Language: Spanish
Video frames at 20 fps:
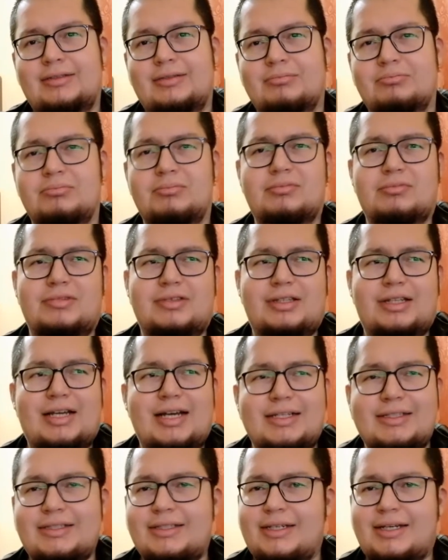Mm,
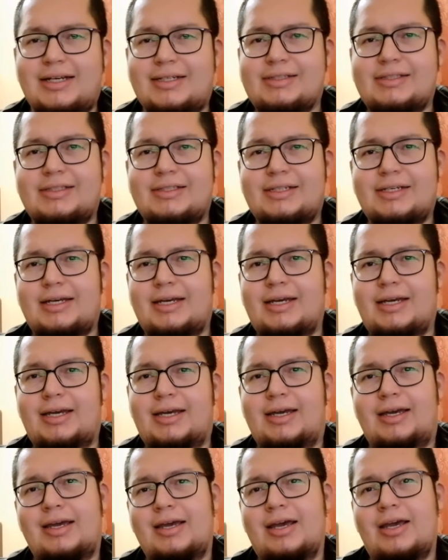casi, casi
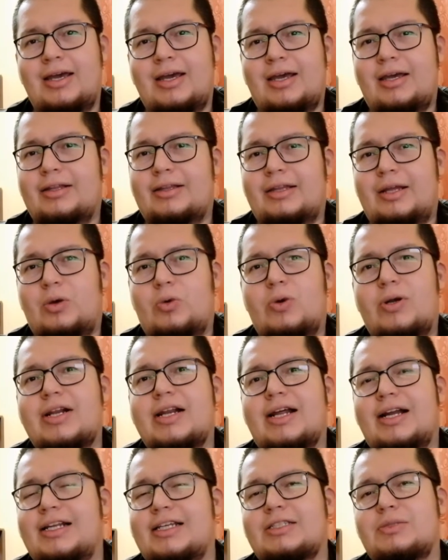que de un
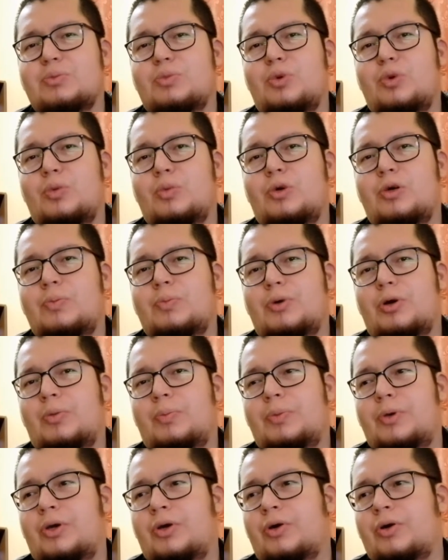realismo muy
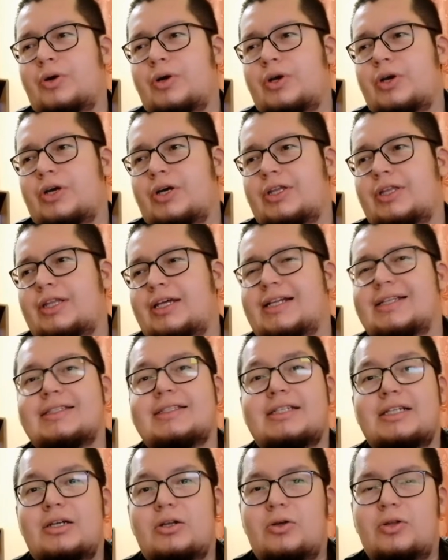propio del
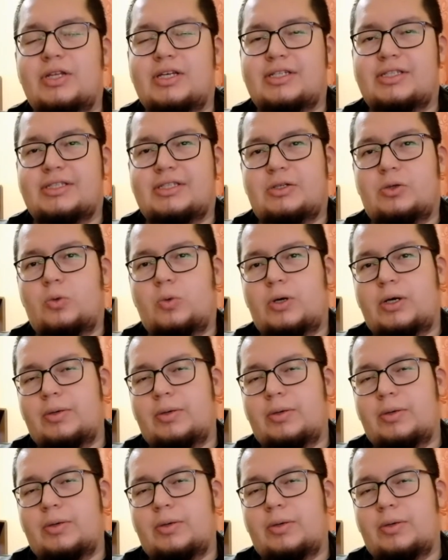siglo XIX.